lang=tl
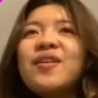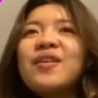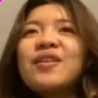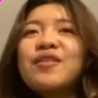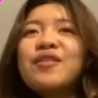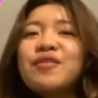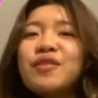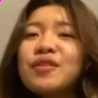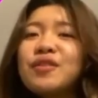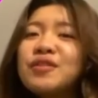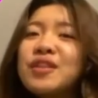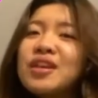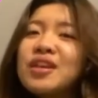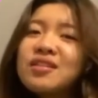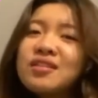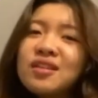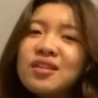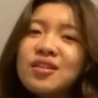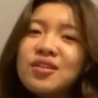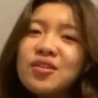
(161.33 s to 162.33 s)
na 15-0
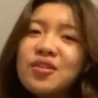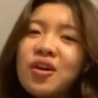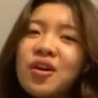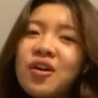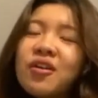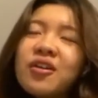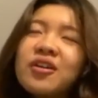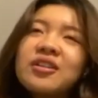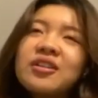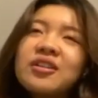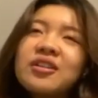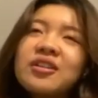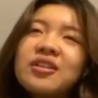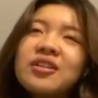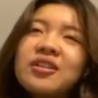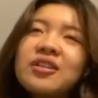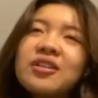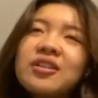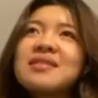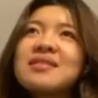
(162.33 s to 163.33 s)
ako.
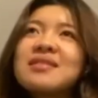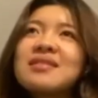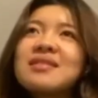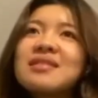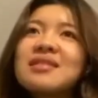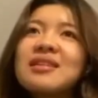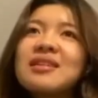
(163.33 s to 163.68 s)
Tapos,